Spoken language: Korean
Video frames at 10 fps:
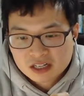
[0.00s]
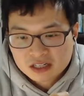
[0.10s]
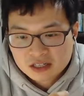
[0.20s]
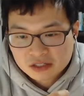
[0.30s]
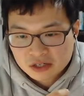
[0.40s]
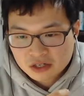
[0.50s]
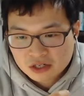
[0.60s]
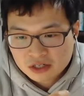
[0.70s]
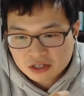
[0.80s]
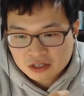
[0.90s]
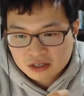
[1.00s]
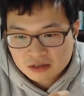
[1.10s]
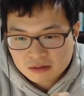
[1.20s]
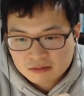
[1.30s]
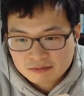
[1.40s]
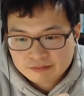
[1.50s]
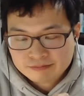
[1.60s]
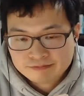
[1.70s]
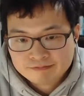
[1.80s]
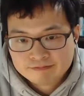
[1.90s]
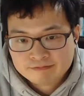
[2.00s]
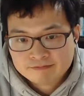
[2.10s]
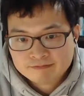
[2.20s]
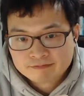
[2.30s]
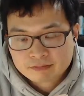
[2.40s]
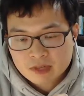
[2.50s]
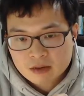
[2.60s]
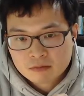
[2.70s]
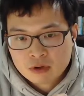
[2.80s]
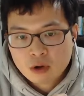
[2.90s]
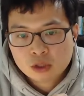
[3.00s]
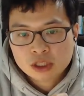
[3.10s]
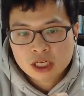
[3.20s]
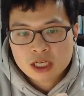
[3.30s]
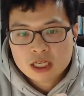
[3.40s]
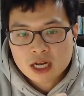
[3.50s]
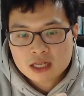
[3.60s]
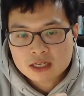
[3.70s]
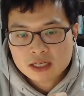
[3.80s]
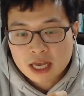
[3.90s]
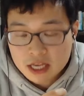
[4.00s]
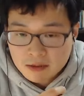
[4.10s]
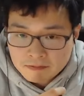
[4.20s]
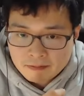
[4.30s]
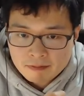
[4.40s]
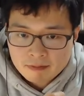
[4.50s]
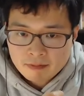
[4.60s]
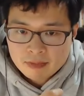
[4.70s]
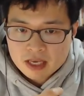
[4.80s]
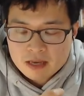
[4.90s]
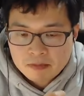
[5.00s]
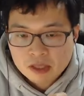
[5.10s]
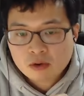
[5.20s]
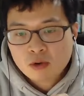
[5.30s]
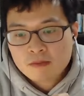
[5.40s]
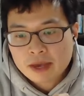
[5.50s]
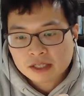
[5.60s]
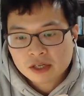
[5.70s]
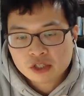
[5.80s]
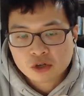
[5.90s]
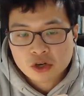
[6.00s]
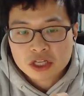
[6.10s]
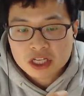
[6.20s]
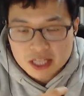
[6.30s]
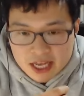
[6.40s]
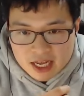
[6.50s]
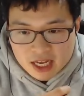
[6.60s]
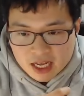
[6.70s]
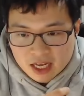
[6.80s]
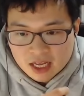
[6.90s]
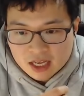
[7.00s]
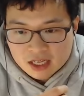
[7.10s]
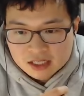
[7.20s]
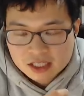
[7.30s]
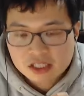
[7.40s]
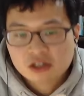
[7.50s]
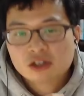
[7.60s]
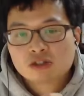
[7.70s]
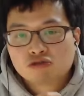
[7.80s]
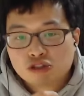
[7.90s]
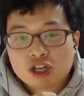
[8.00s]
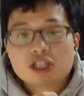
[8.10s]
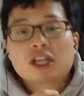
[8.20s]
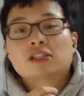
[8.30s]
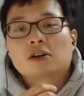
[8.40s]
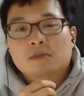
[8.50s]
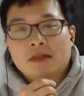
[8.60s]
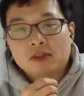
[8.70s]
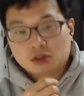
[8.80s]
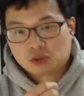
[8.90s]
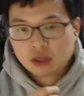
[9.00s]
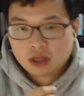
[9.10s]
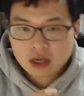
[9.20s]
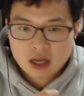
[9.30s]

그래서 음, 블록체인이라는 개념 이 비트코인 백서에 적혀 있는데 이제 그거를 구현을 해서 만들었죠.